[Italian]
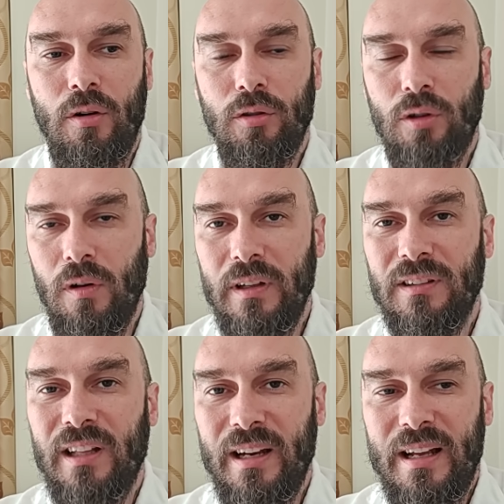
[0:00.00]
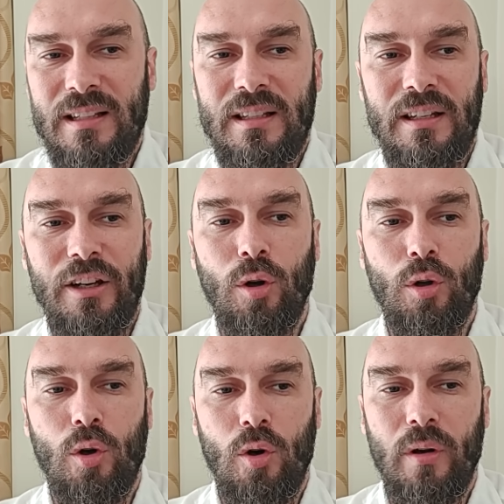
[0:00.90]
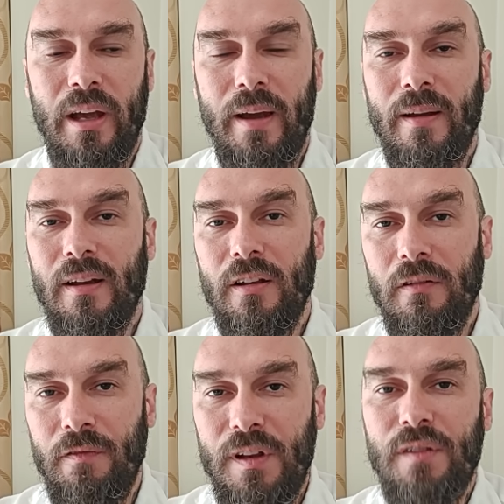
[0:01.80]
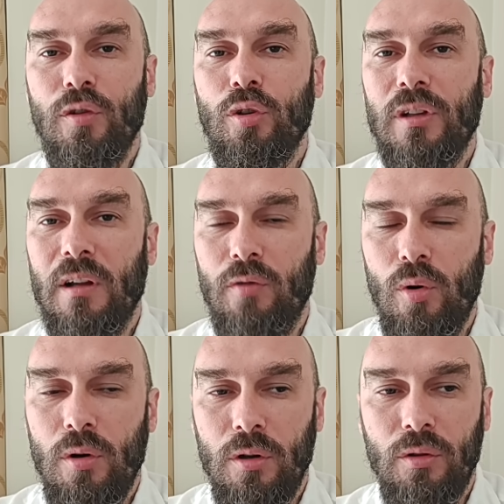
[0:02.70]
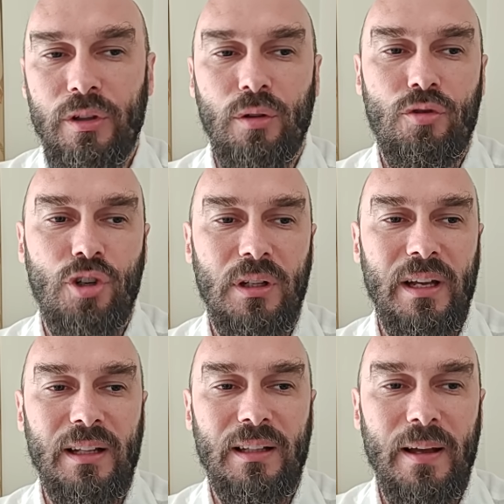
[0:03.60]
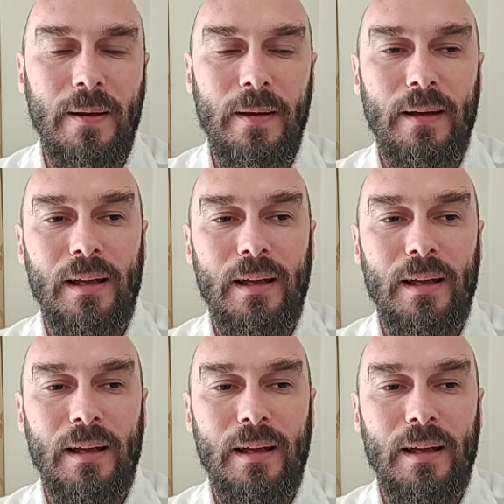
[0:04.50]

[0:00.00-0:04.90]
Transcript: contro gli interessi di coloro che vivono e lavorano in Occidente